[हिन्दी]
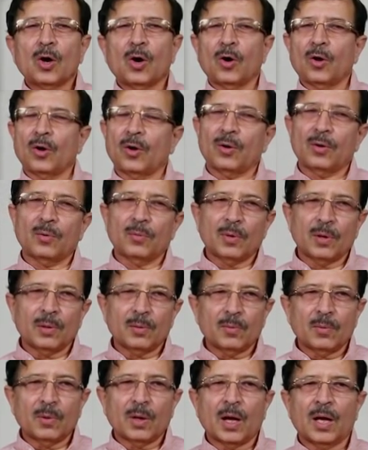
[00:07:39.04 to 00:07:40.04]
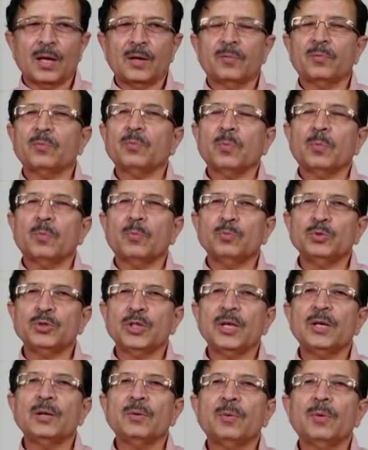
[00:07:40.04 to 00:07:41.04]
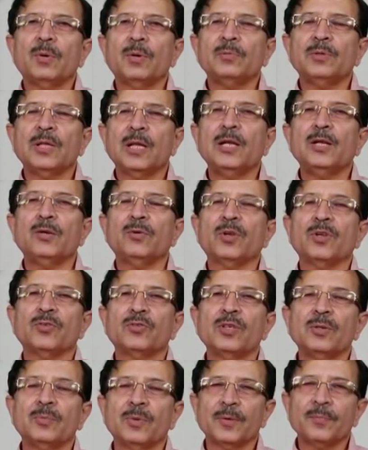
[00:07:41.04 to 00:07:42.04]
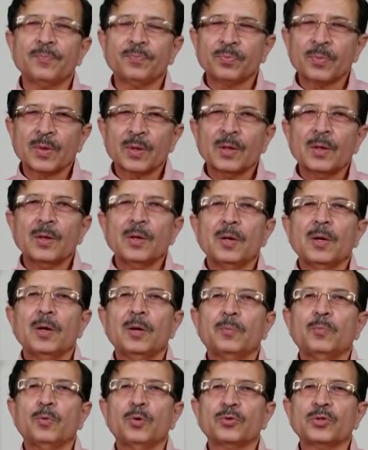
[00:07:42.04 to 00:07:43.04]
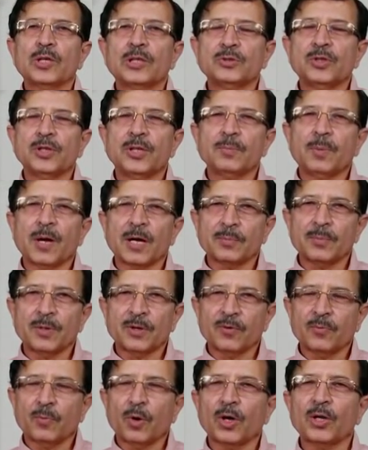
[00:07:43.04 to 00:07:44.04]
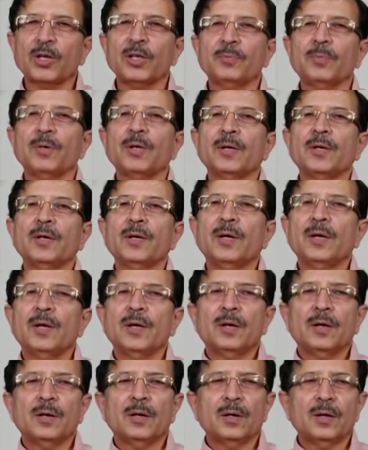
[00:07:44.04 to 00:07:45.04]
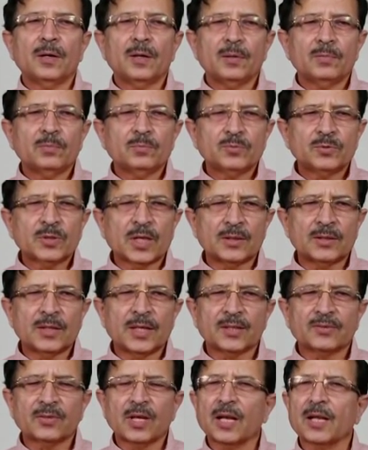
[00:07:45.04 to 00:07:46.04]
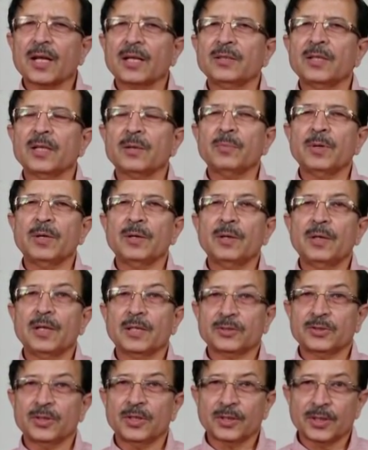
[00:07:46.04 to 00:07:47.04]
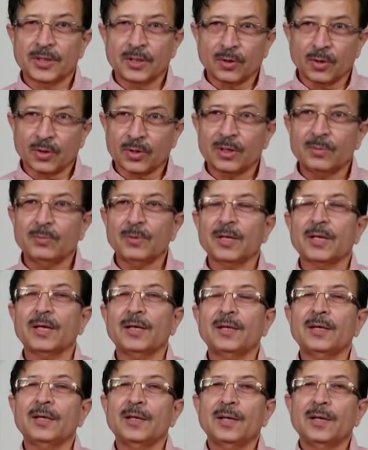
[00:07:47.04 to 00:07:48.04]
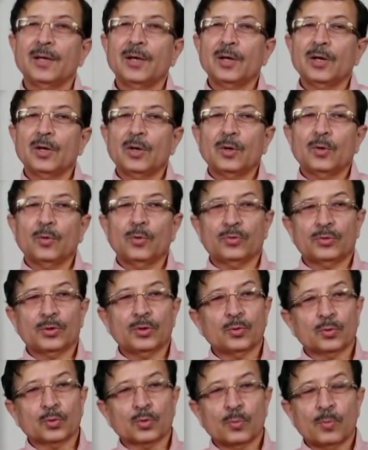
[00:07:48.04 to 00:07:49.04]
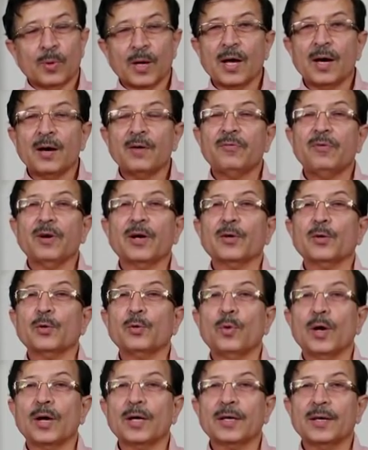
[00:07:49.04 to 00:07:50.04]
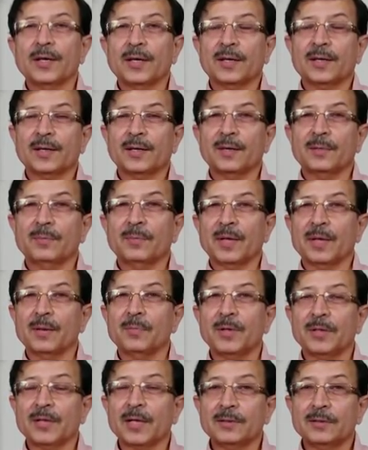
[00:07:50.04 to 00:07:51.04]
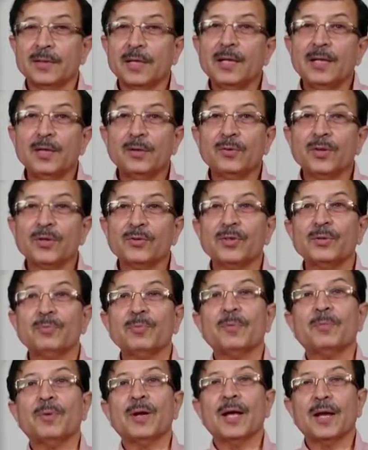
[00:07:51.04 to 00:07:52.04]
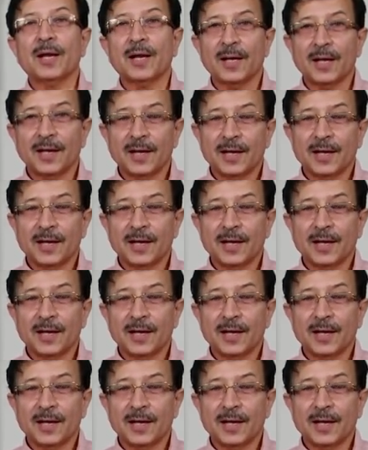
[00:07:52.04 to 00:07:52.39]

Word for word: और आई मुझे दिल्ली यूनिवर्सिटी में पोस्ट ग्रेजुएट डिपार्टमेंट ऑफ बॉटनी में शायद एक साल के अंदर में लेक्चर की नौकरी मिल गई उससे उनको बड़ा फ़ख्र हुआ कि, कि मेरा बेटा दिल्ली यूनिवर्सिटी में पढ़ा रहा